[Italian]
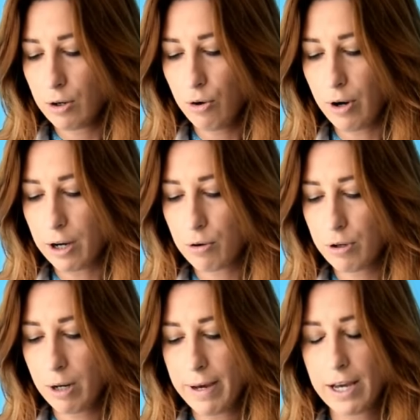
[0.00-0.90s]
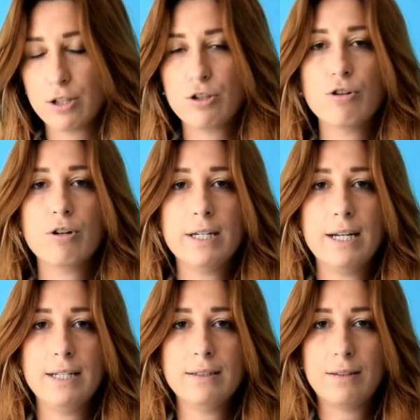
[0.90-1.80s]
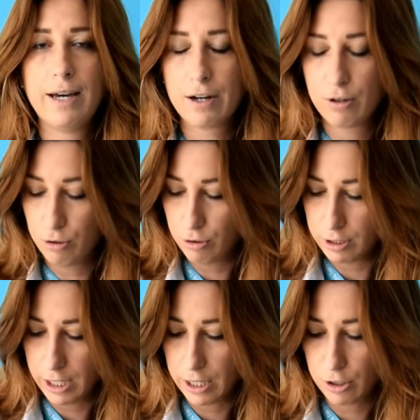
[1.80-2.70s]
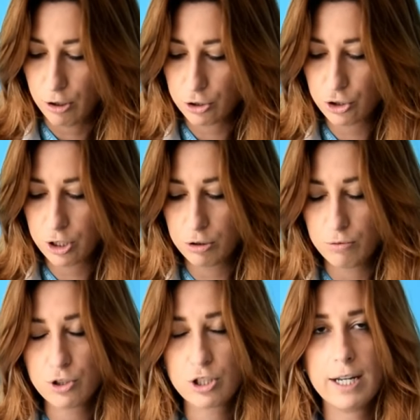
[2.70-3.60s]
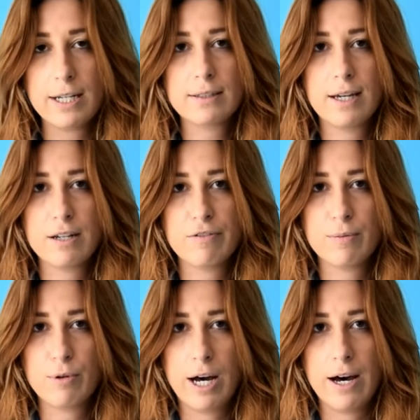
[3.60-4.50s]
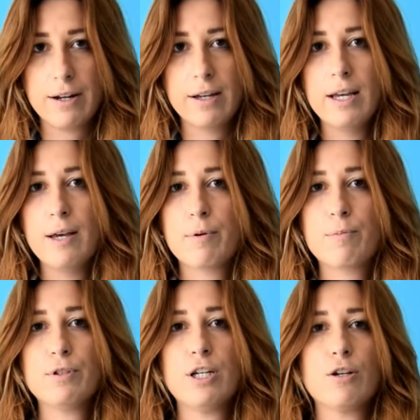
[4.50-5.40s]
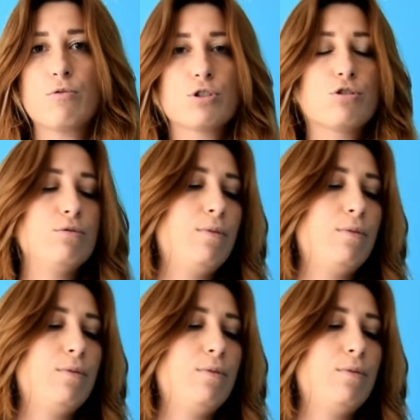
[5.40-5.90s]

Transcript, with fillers: o ancora meglio nell'interno della coscia dove c'è l'arteria femorale per poter in questo